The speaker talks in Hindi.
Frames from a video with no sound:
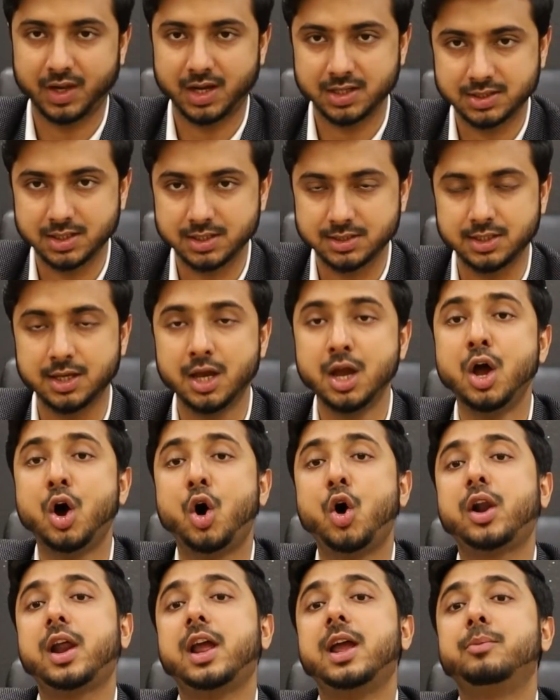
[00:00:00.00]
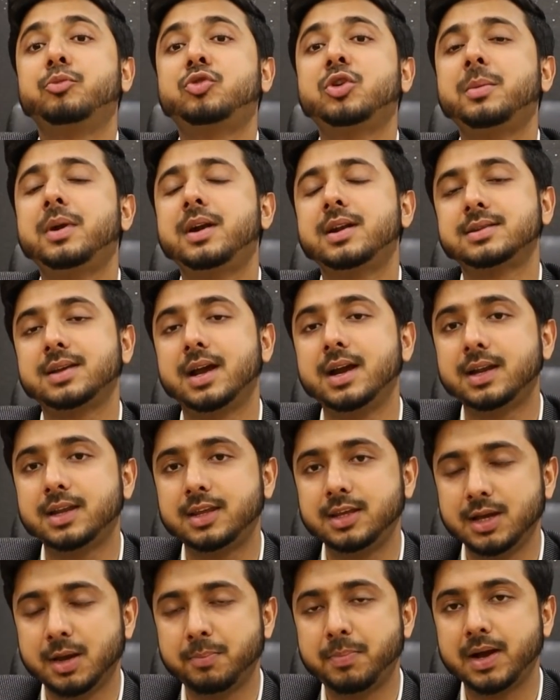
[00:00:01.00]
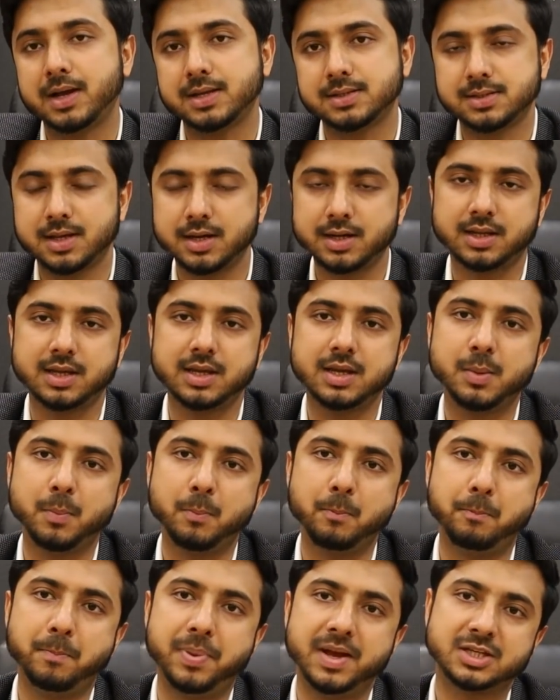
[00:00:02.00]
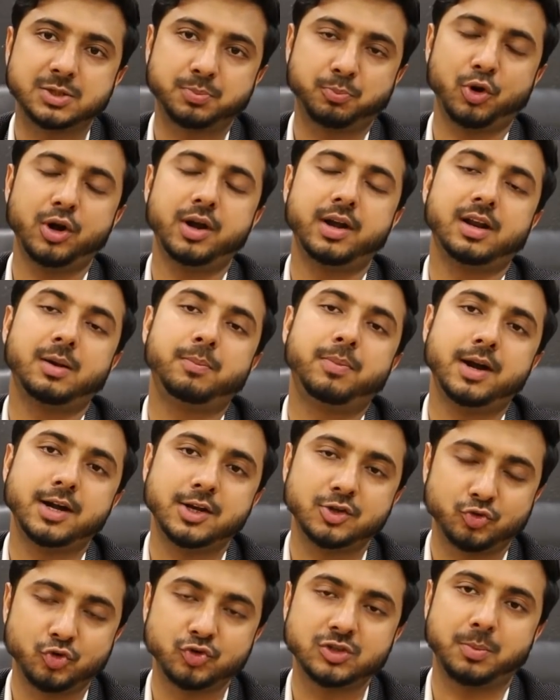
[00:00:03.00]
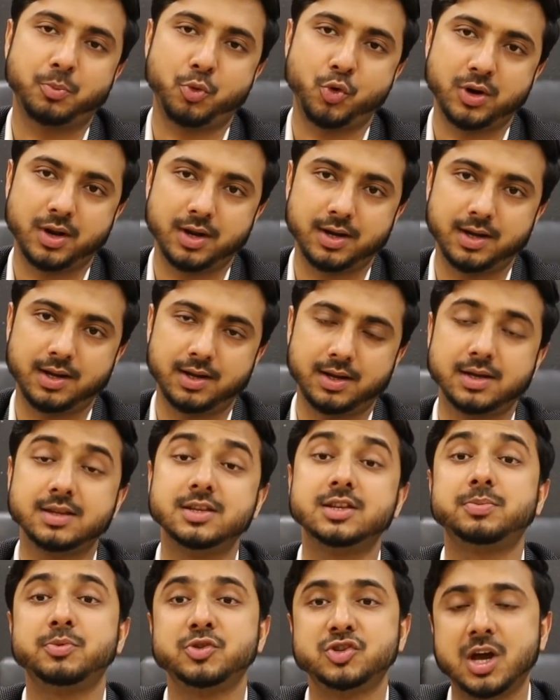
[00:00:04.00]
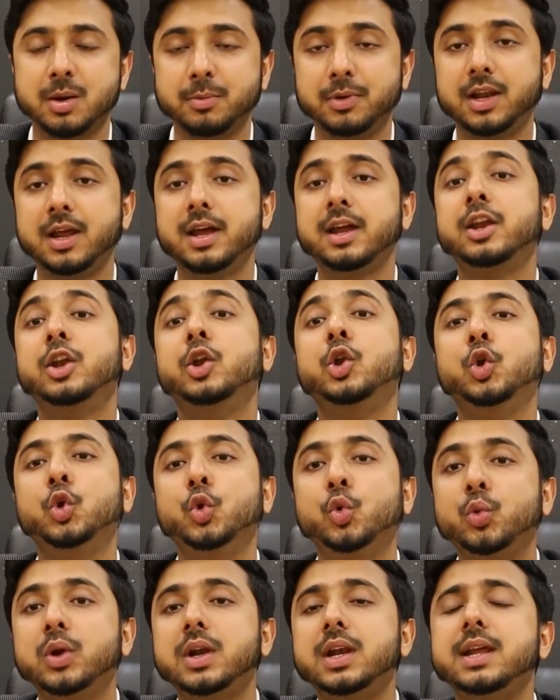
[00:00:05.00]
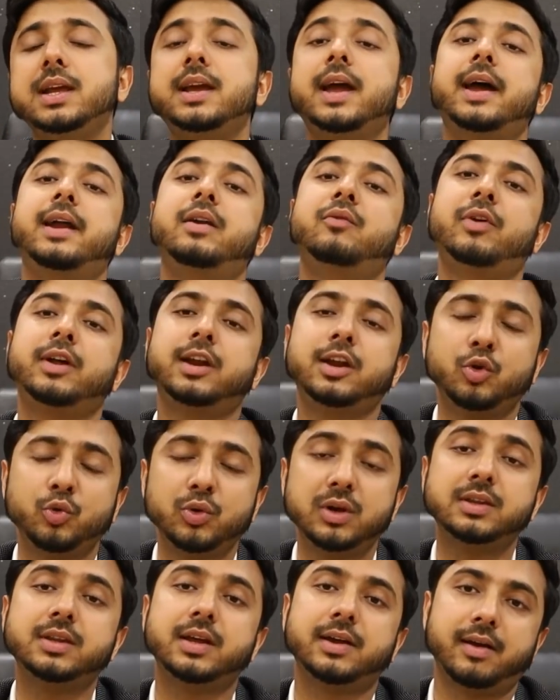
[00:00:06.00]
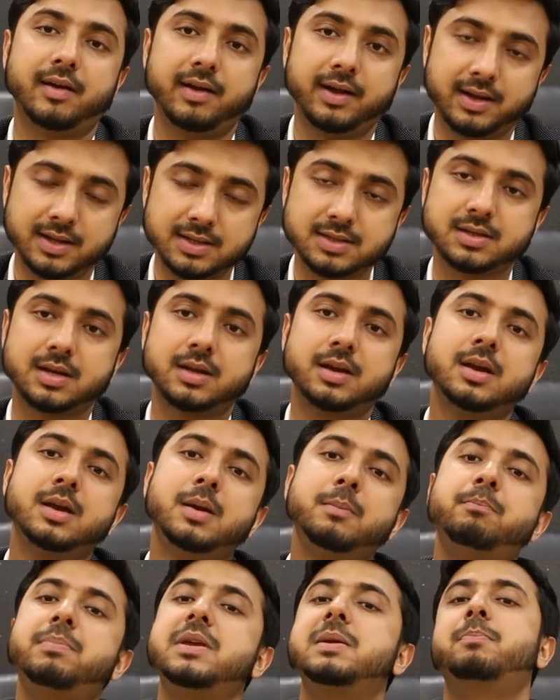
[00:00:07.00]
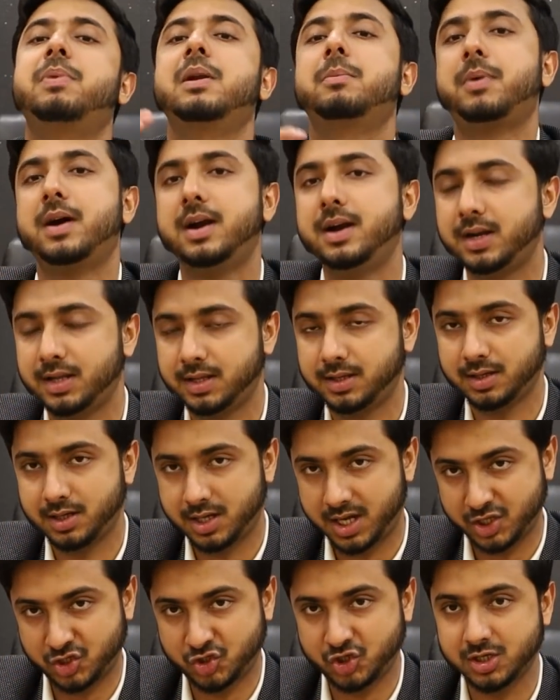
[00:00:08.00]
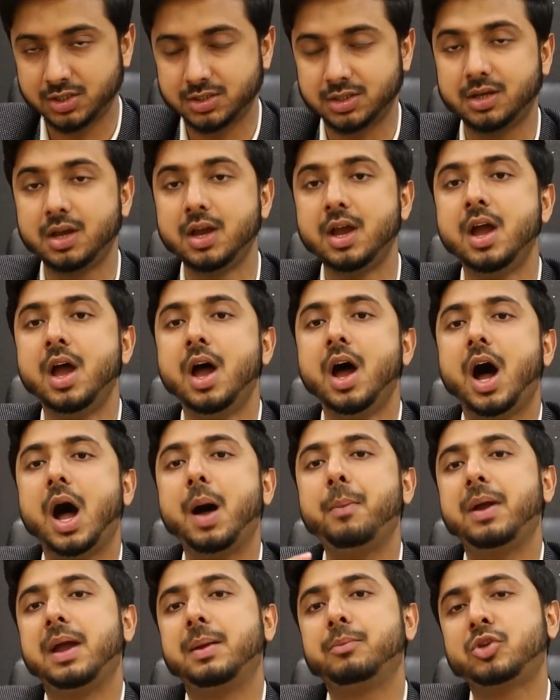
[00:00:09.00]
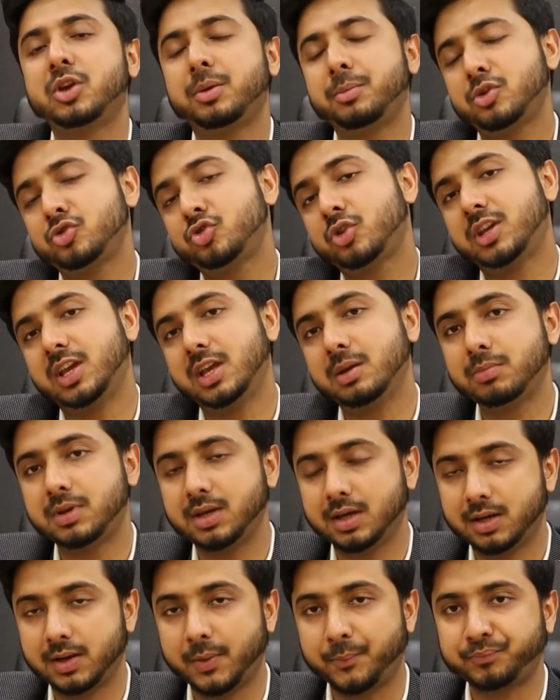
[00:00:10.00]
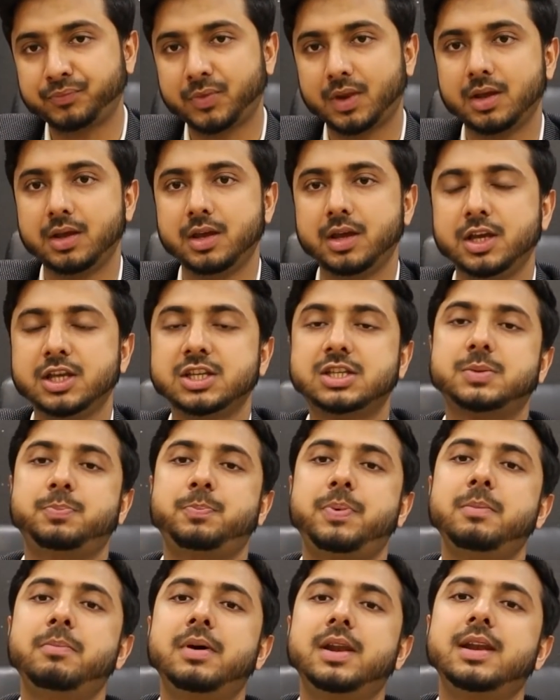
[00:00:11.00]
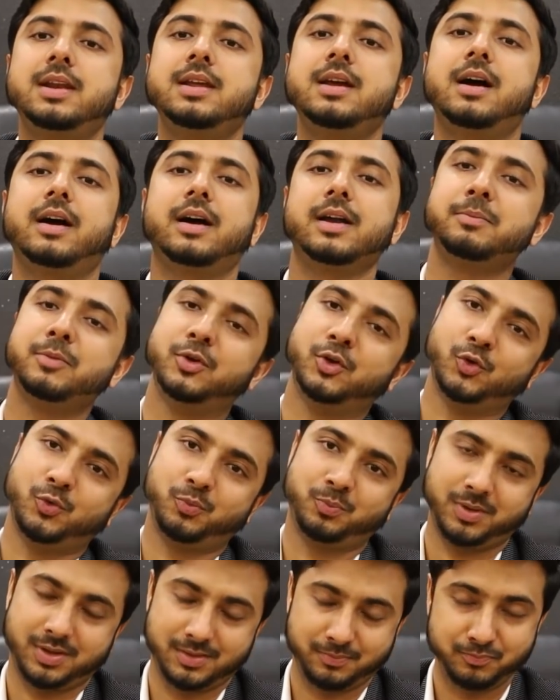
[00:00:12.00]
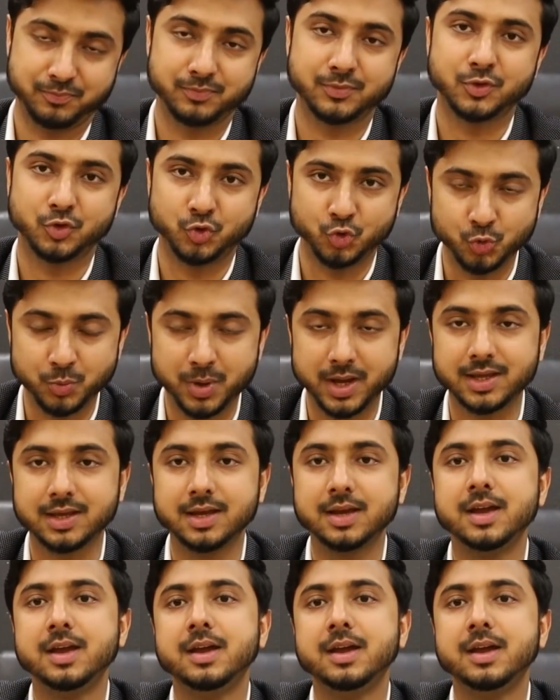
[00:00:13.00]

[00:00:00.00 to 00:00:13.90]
अच्छा जी और एम ने डिसाइड किया पाकिस्तान की बेस्ट पॉलिटिकल पार्टीज़ को सपोर्ट करने का जिसमें शामिल है नून लीग एंड वन एंड ओनली द ग्रेटेस्ट पीपल पार्टी अच्छा जी अब एम ने जो गेम किया ना इस पर बल्ली आ गई मेरे ऊपर क्यों भाई